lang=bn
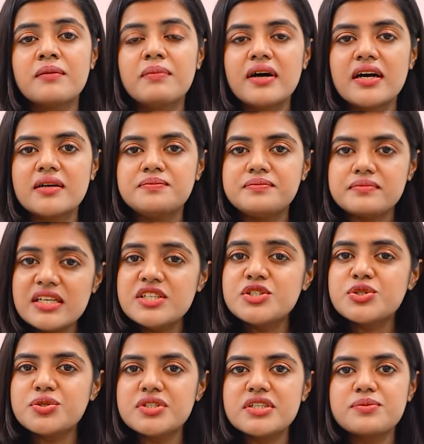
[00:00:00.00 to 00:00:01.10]
বা
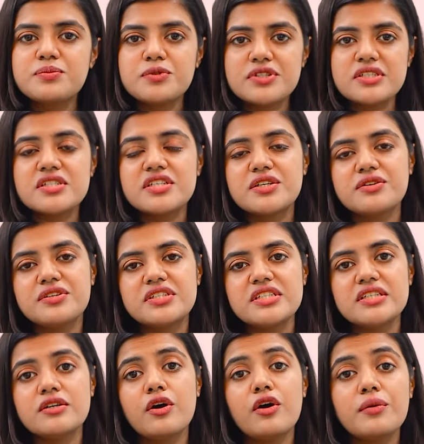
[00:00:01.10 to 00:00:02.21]
ইস্ট্রোজেন প্রোজেস্টেরন
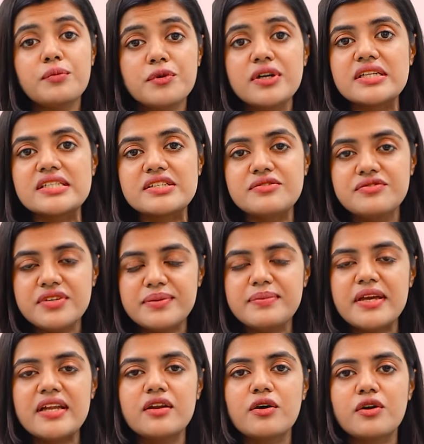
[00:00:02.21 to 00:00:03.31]
যে হরমোন আছে
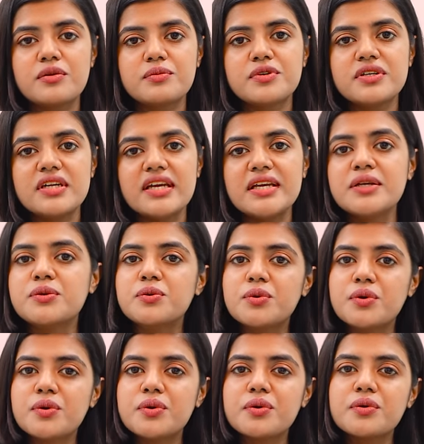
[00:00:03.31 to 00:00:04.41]
ফিমেল হরমোন
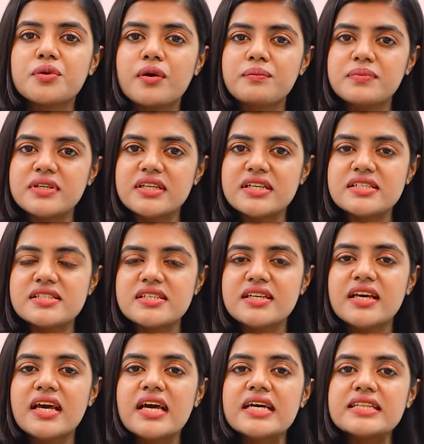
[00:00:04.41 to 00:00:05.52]
এইগুলোরও কমপ্লিকেসি
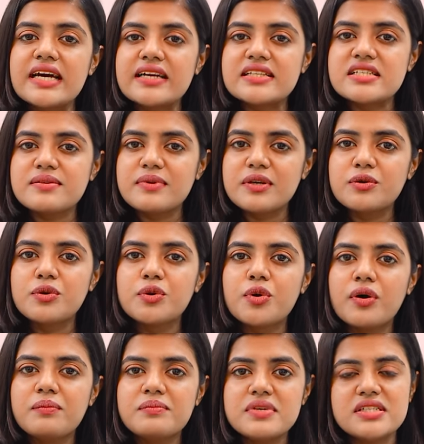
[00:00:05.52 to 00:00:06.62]
থাকছে বা এগুলো
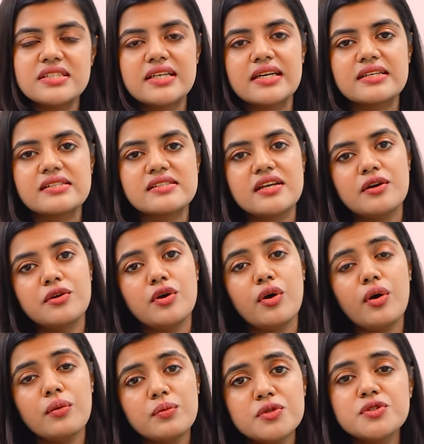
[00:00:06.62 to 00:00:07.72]
কম বেশি থাকছে তাহলে
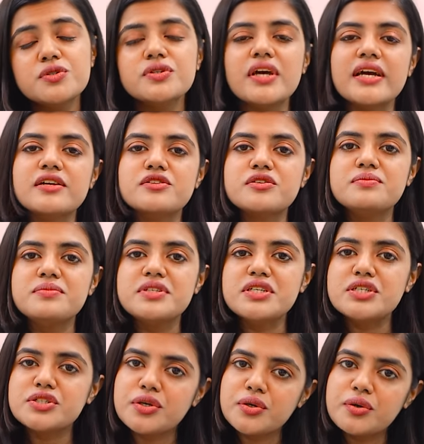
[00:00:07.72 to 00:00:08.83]
অবশ্যই একজন
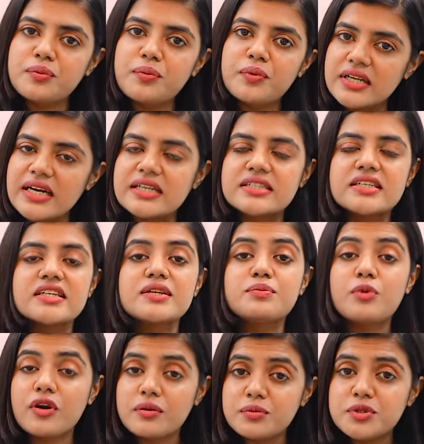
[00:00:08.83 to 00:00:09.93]
বিশেষজ্ঞ ডাক্তারের
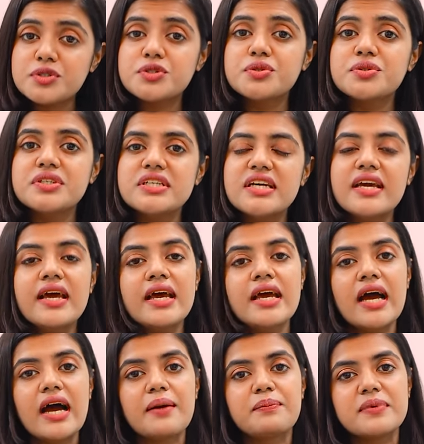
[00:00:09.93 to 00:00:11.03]
পরামর্শ নিয়ে
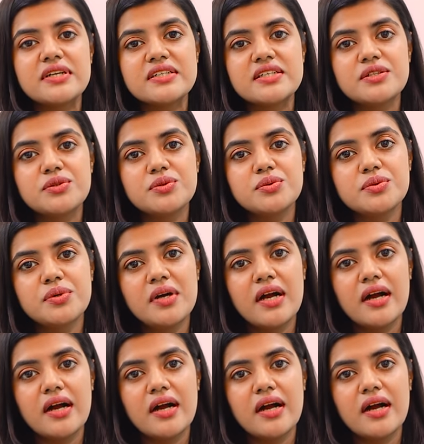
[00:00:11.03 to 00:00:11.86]
আপনার কিন্তু